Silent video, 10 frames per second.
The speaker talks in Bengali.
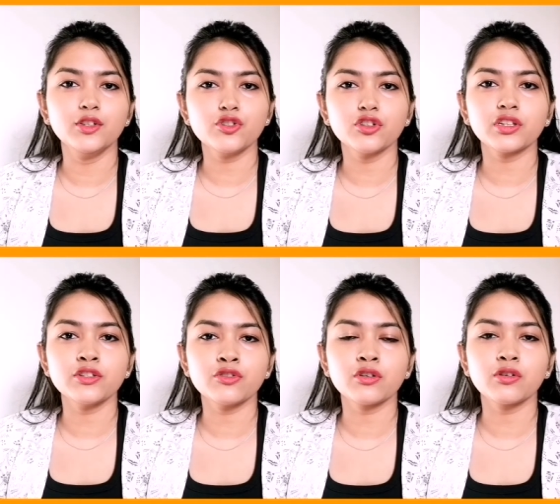দুজন
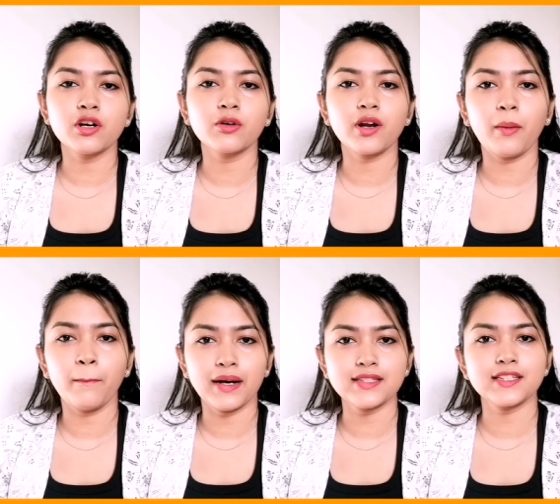তিনজন করে করে
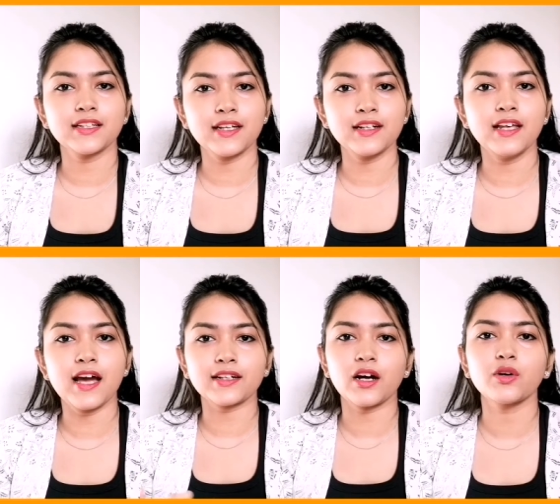বাচ্চাদের
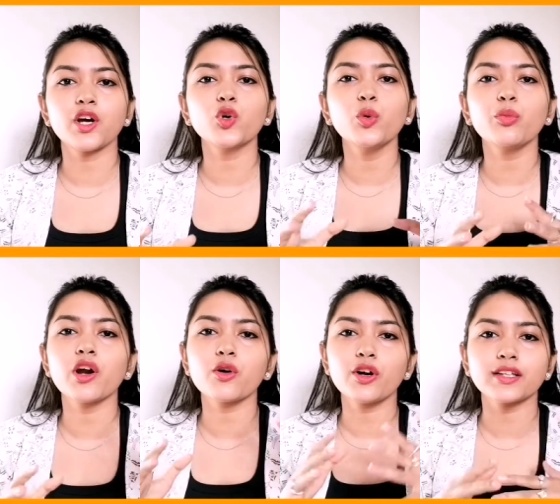নিয়ে একটা করে গ্রুপ
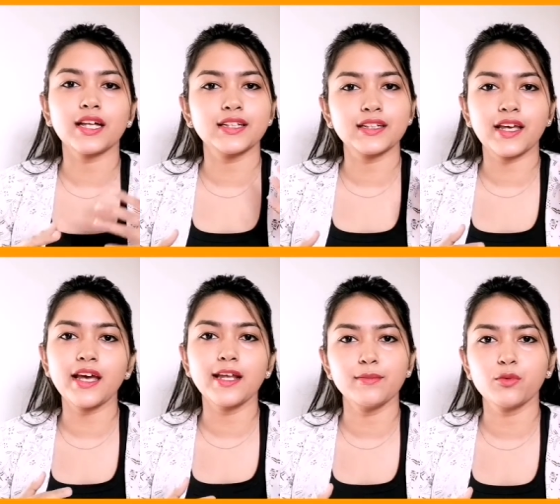করে করে তাদেরকে
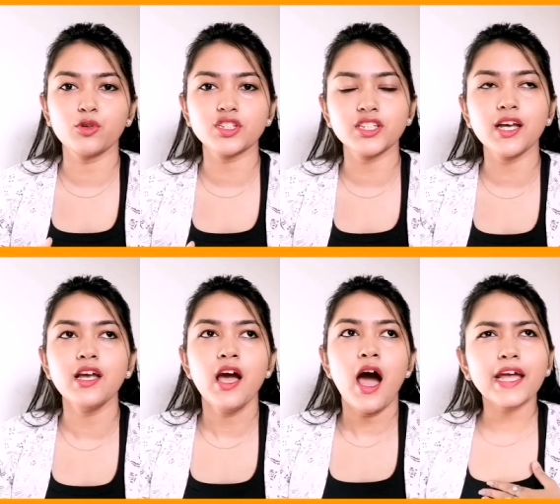হেল্প করছে
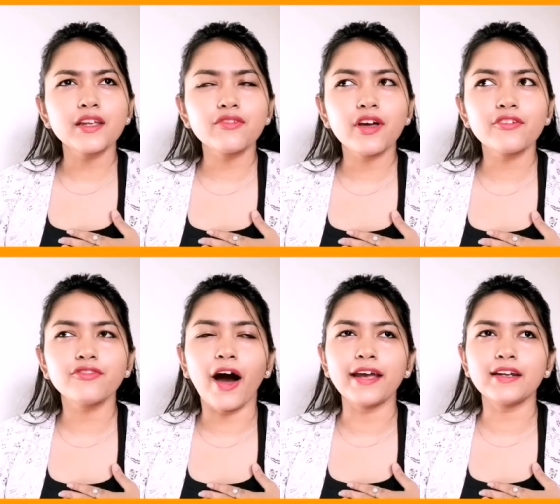এনিওয়ে
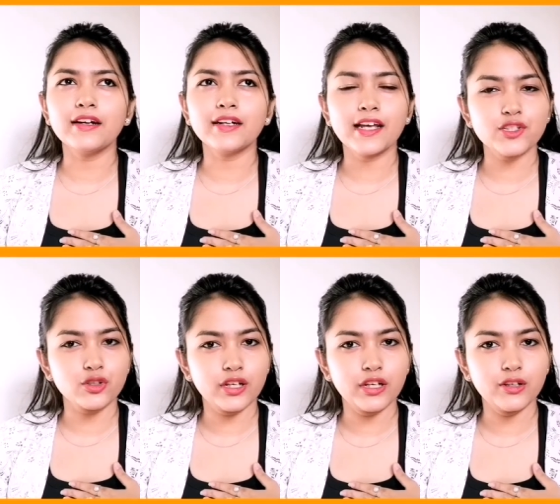ফাইনাল ডে
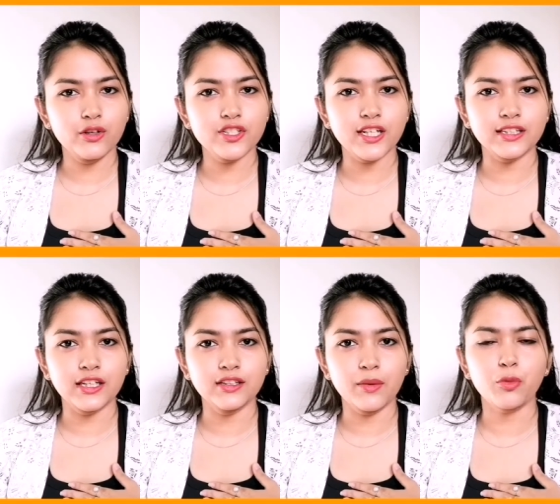চলে এলো
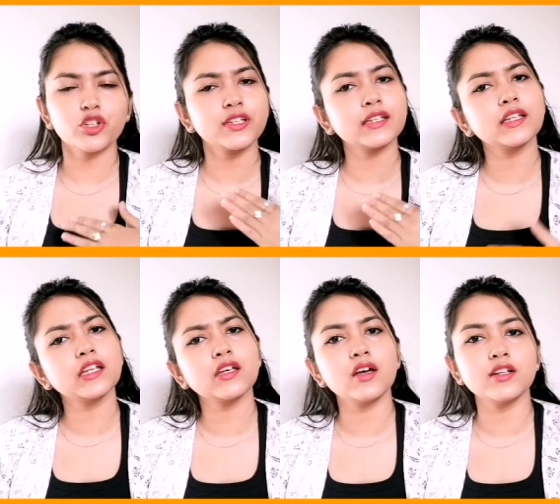যেদিন প্রত্যেক
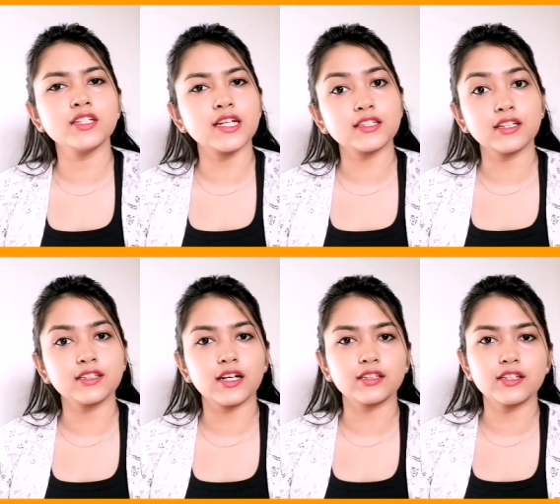দিনই ডিরেক্টর
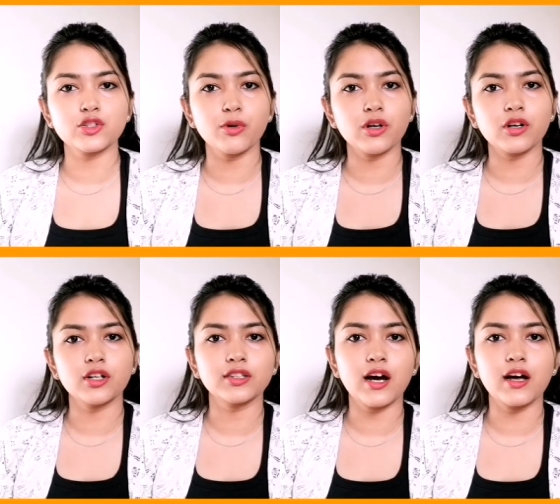থাকতেন
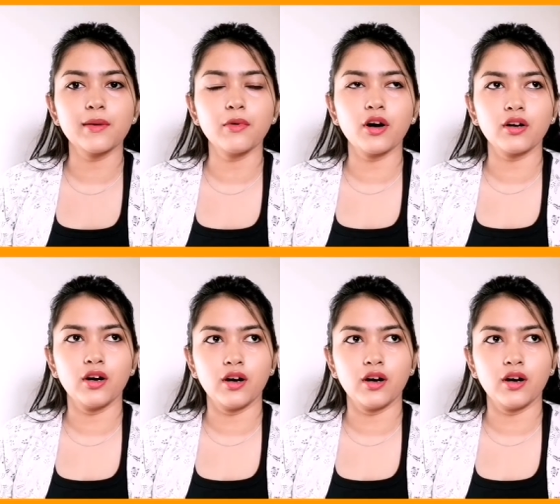শুভঙ্কর দা এবং